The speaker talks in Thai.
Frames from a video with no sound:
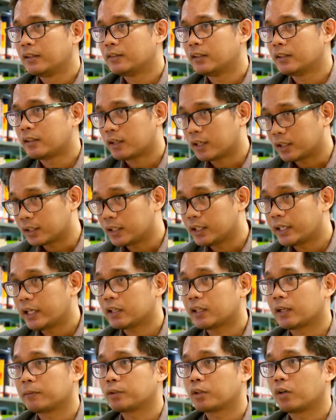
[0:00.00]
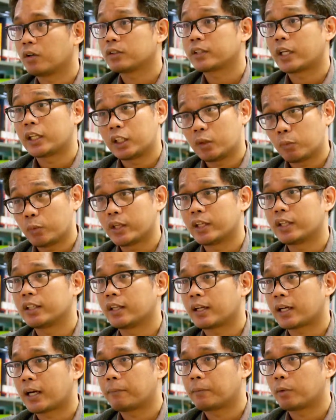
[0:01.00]
ซึ่งก็เกิดขึ้นแล้วกับช่องไทยทีวี
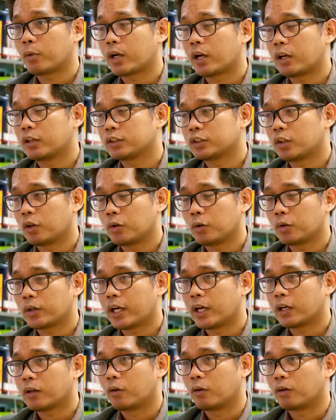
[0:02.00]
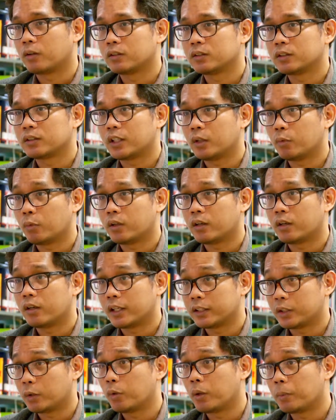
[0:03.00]
นะครับหรือว่าก็ช่องโลก้าของทีวีเค
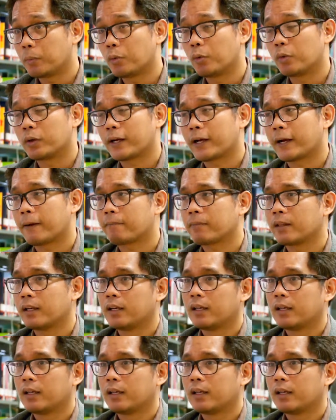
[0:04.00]
รือทีวีพูนะครับ